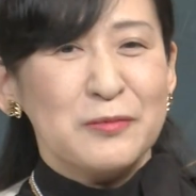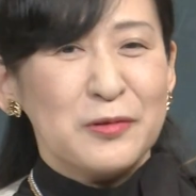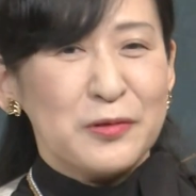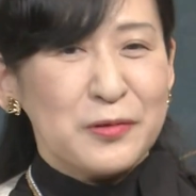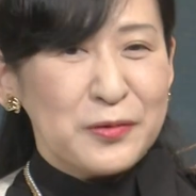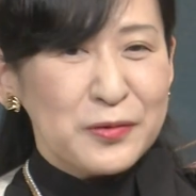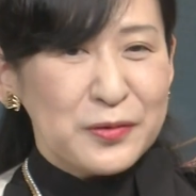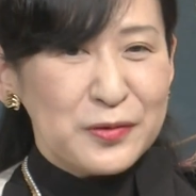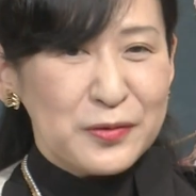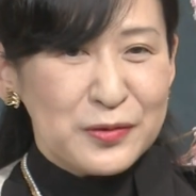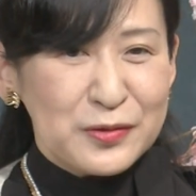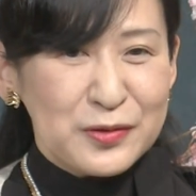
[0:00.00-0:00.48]
も
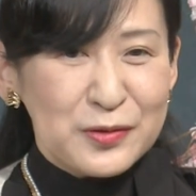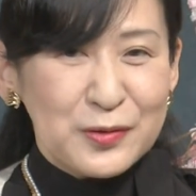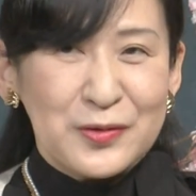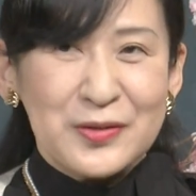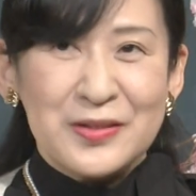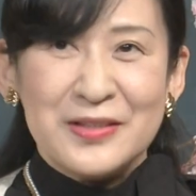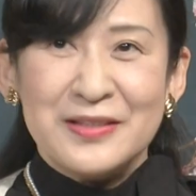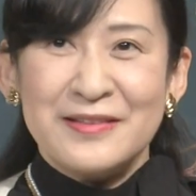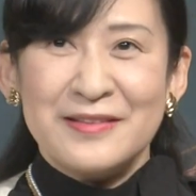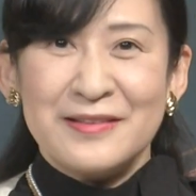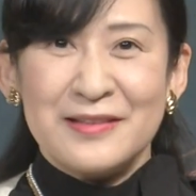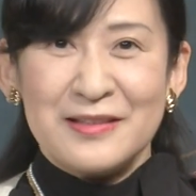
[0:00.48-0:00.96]
この
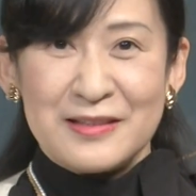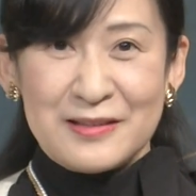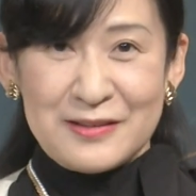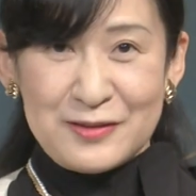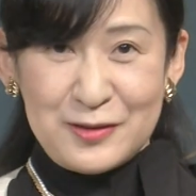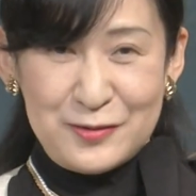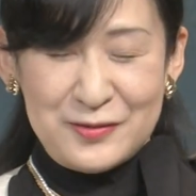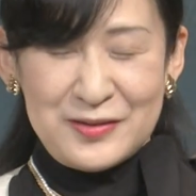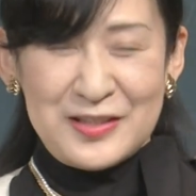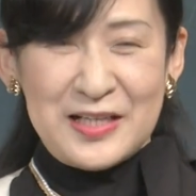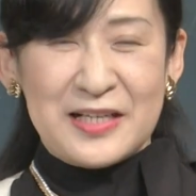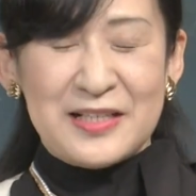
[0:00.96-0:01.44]
様子
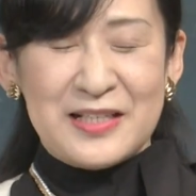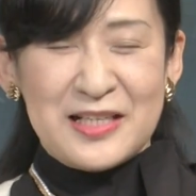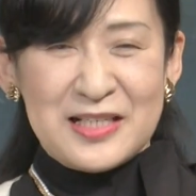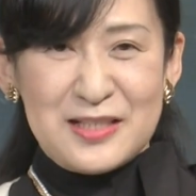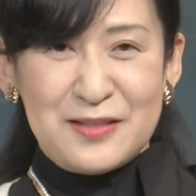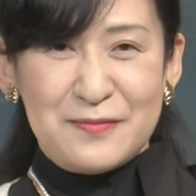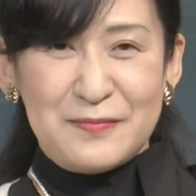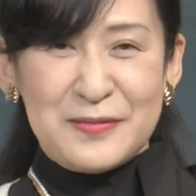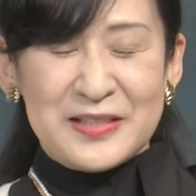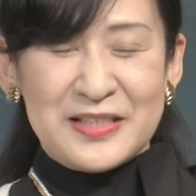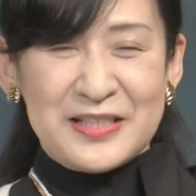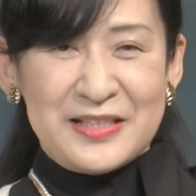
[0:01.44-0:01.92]
取材いた
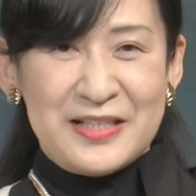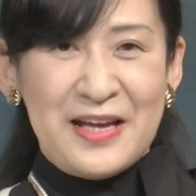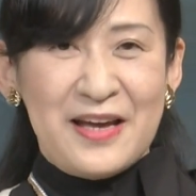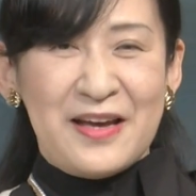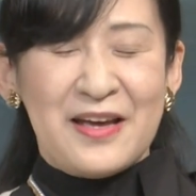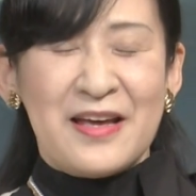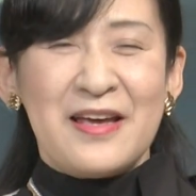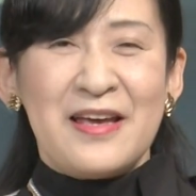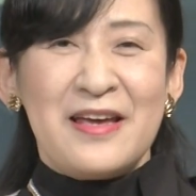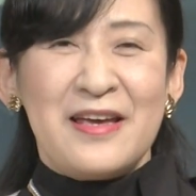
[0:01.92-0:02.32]
しまして、